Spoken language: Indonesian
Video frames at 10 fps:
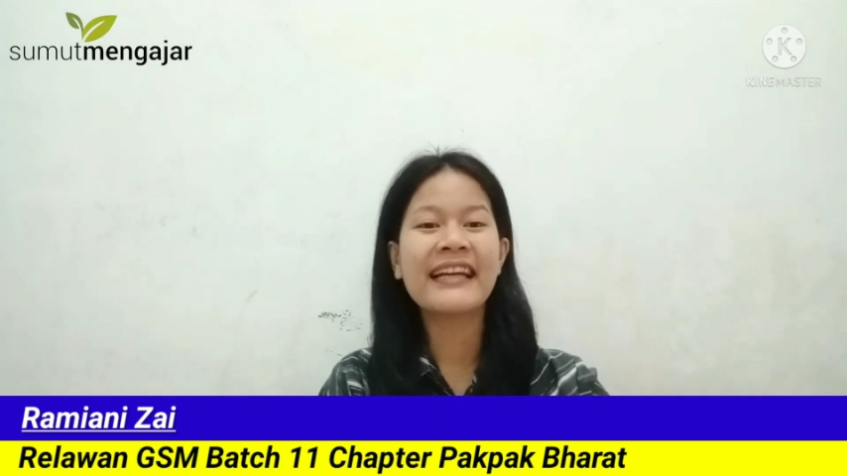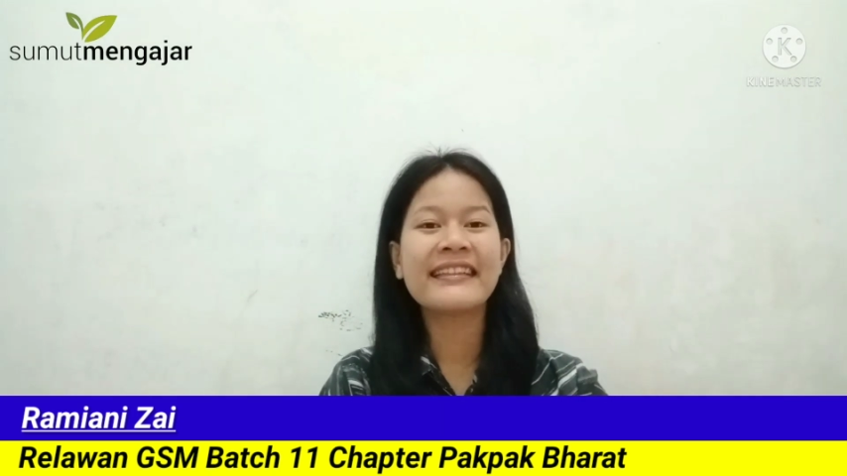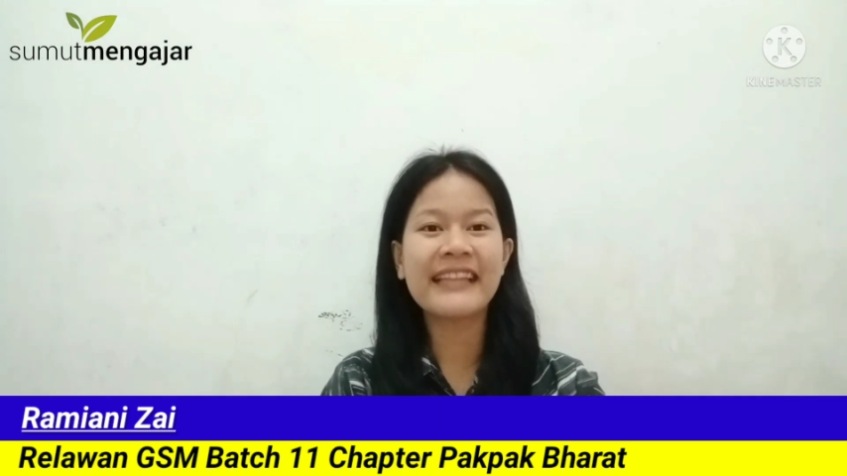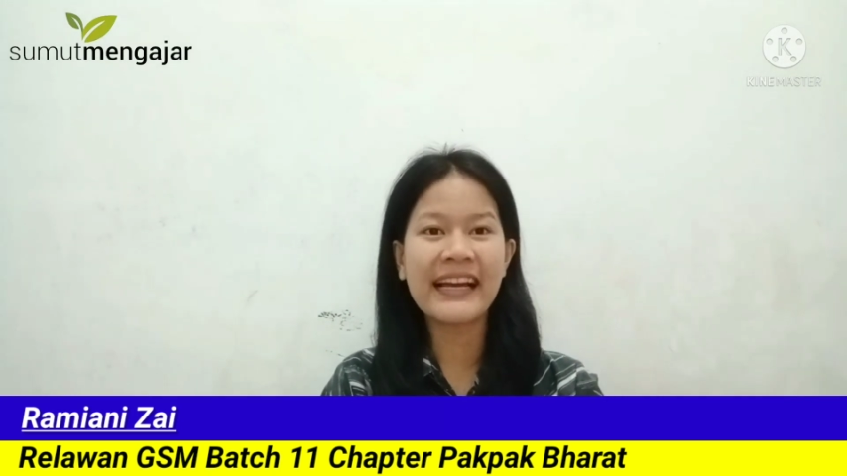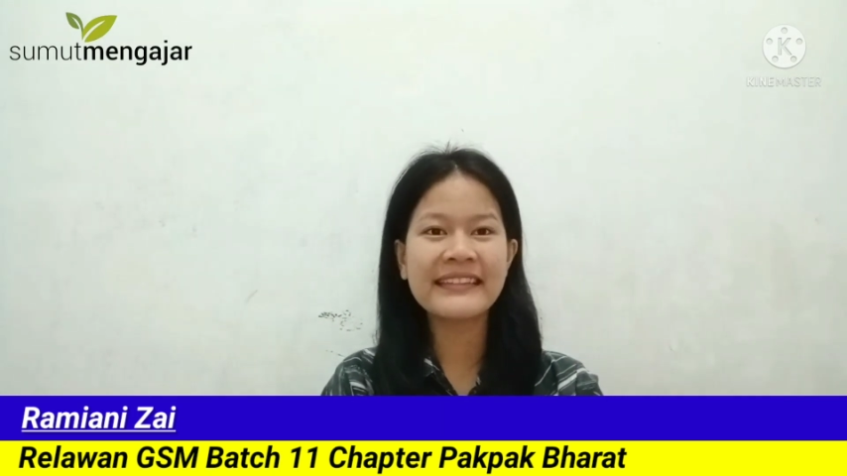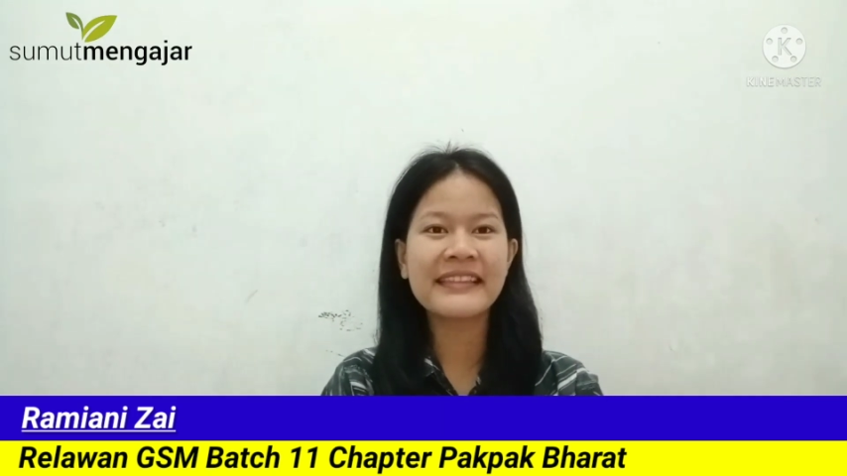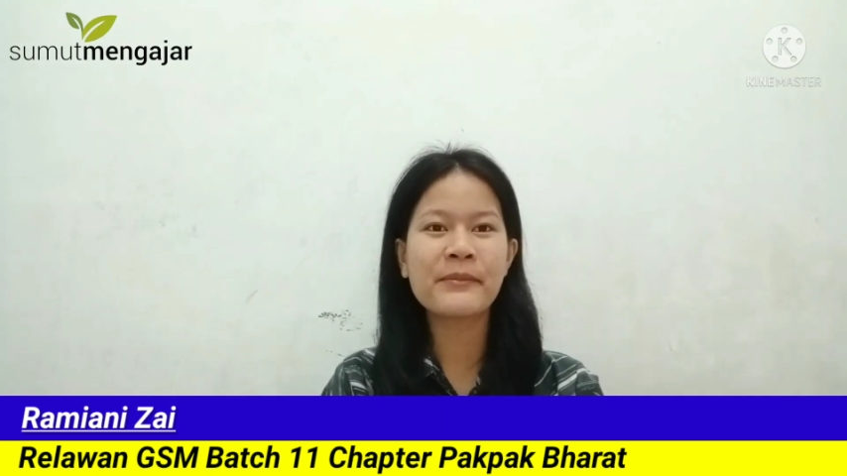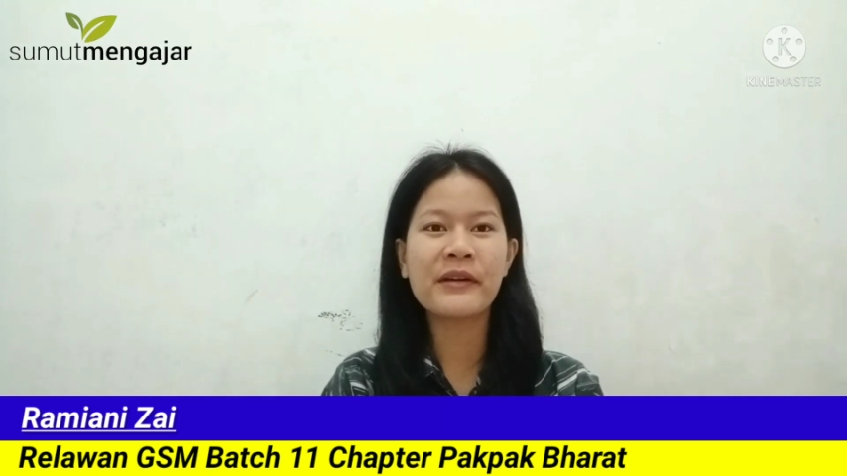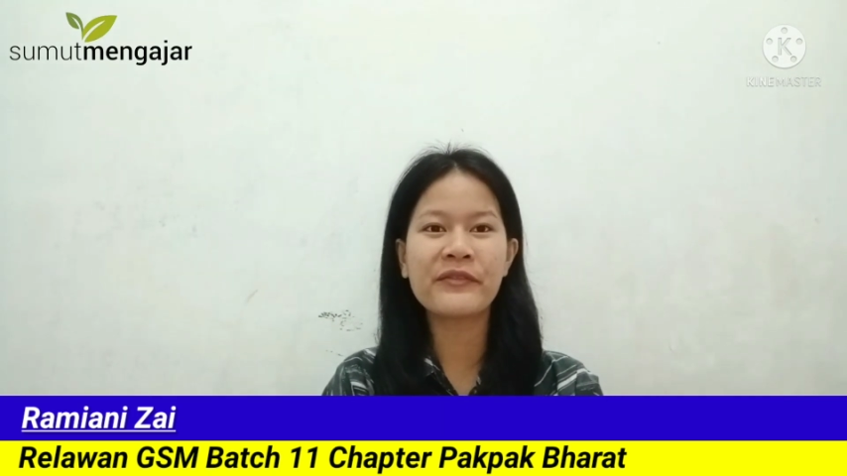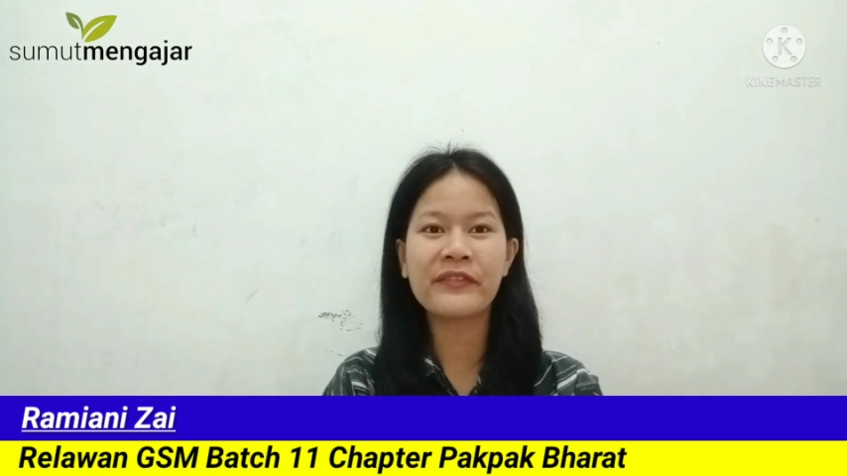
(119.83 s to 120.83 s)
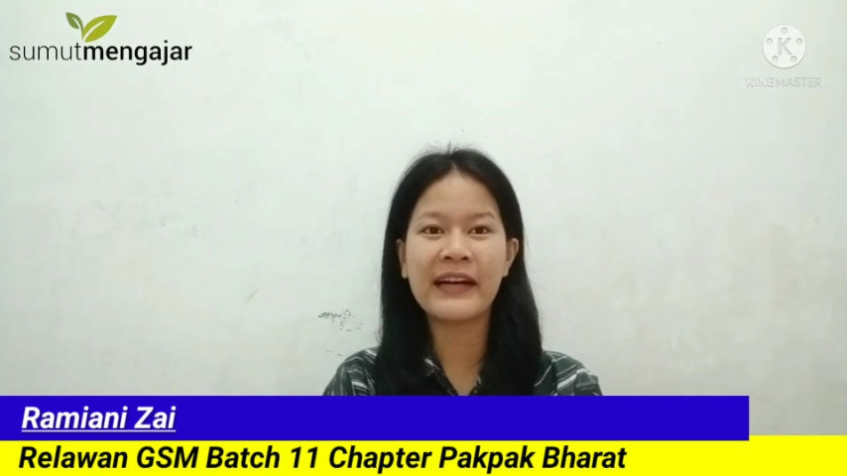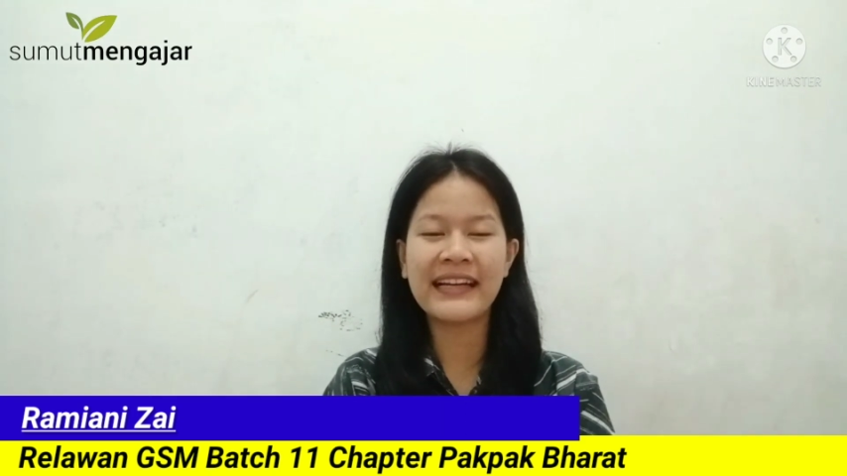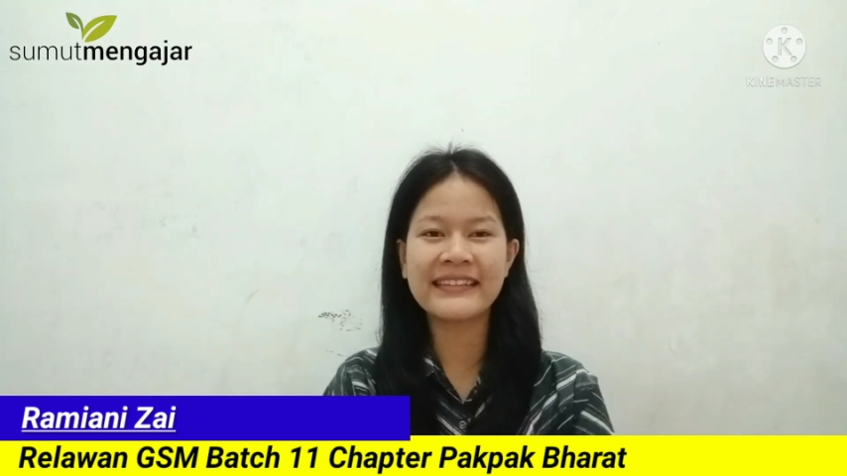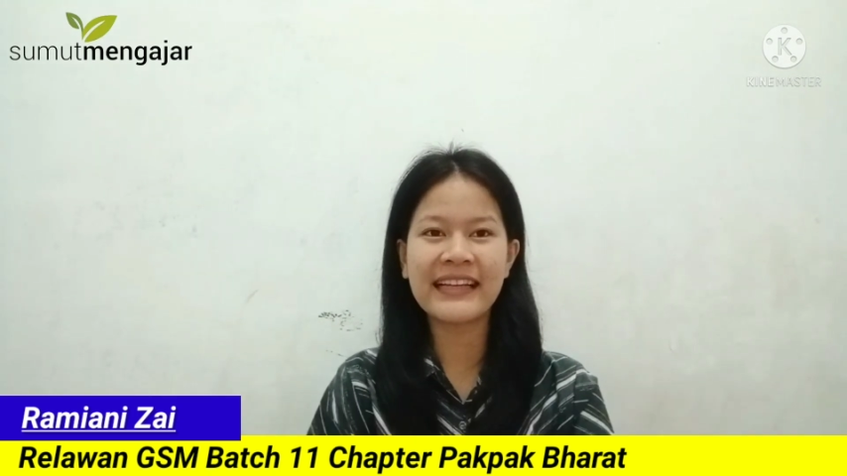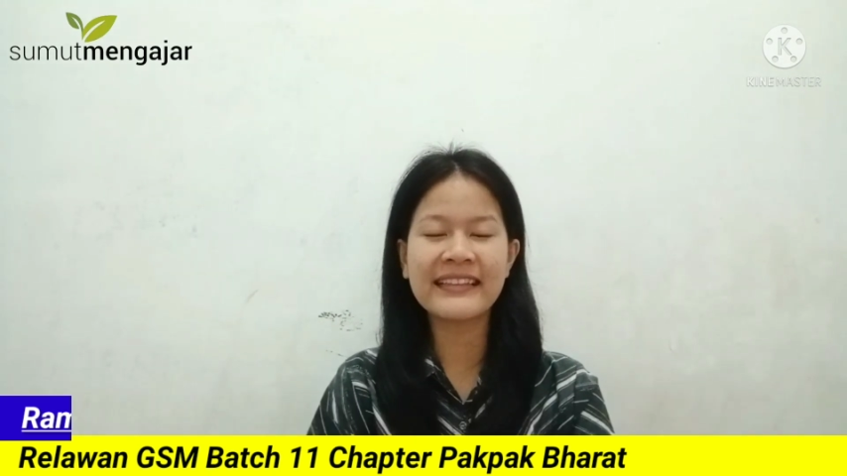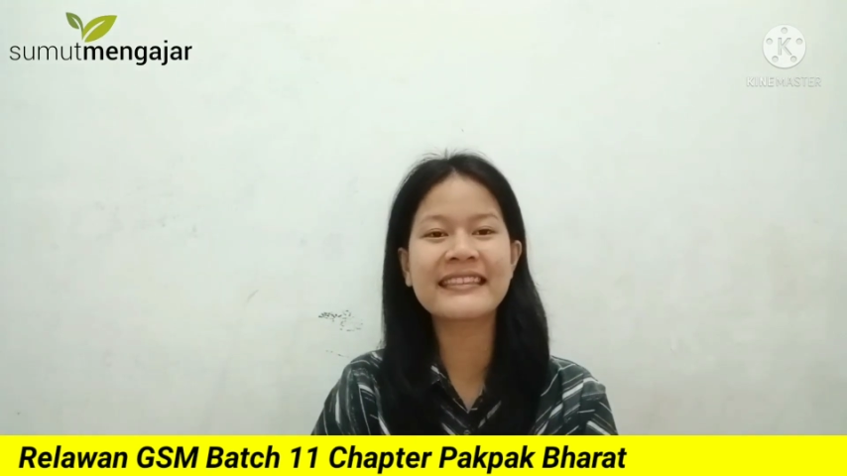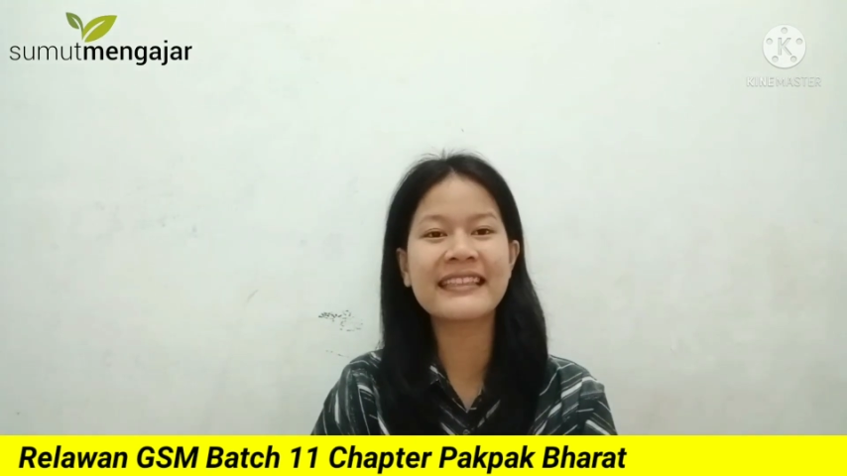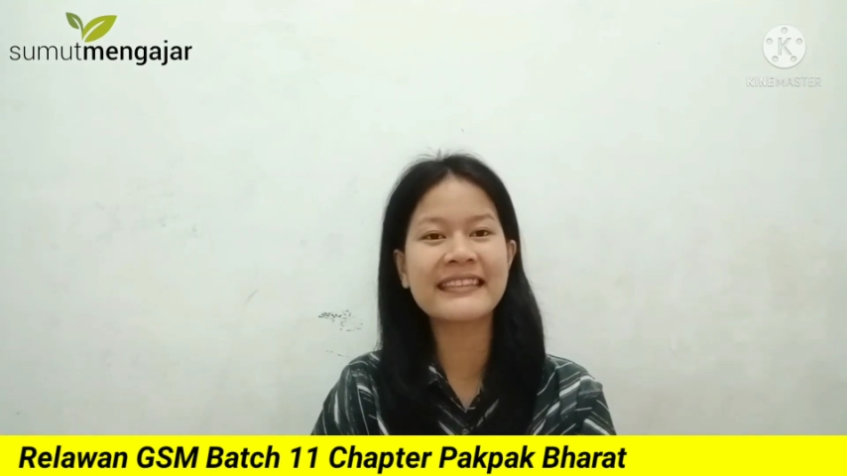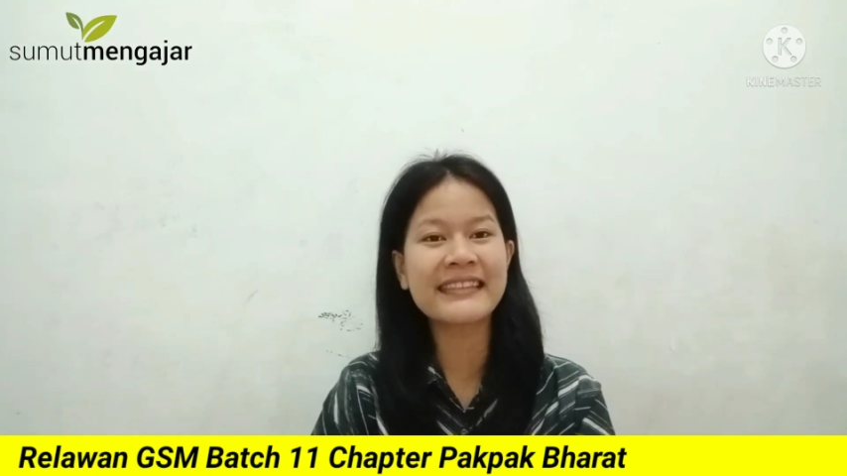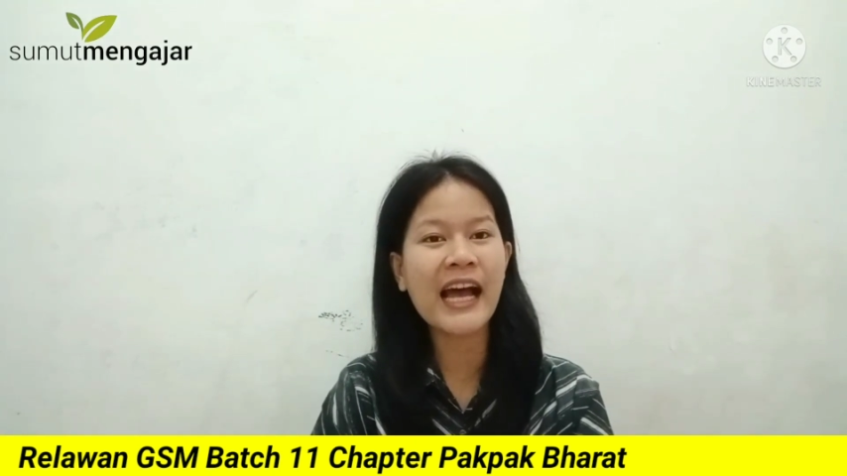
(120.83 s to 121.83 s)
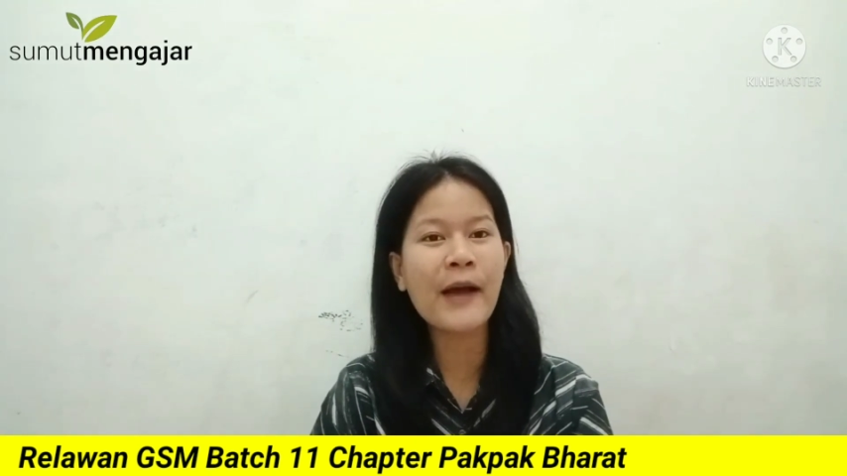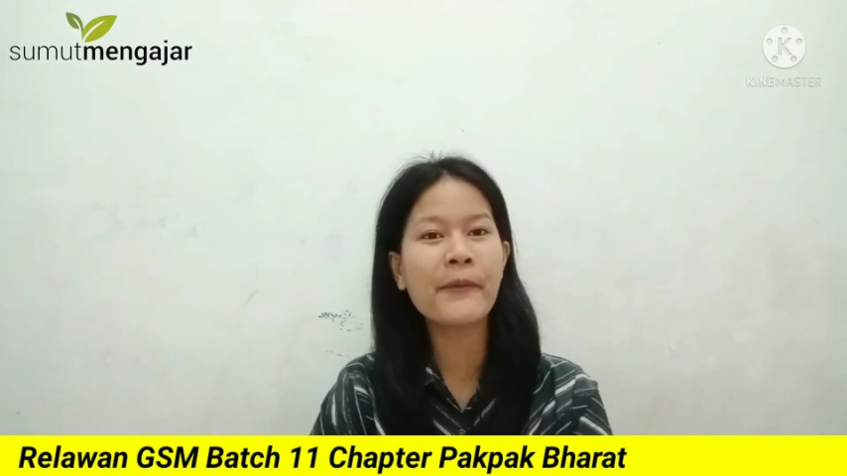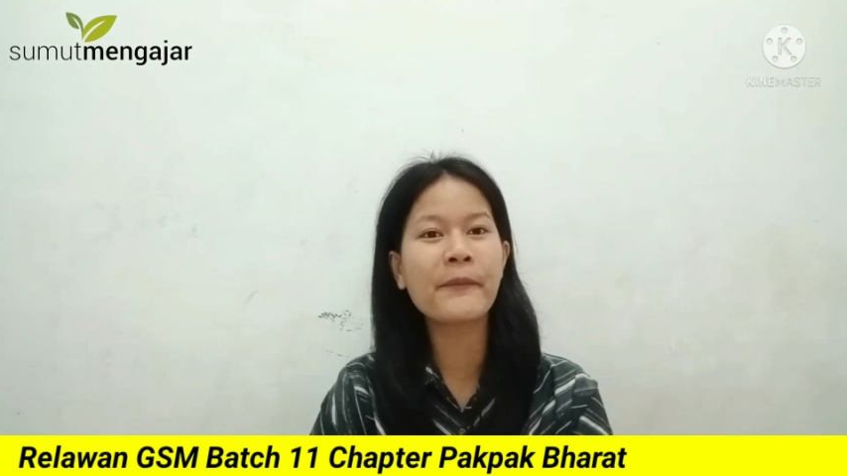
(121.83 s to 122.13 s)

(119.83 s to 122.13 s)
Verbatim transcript: dan kemanfaatan serta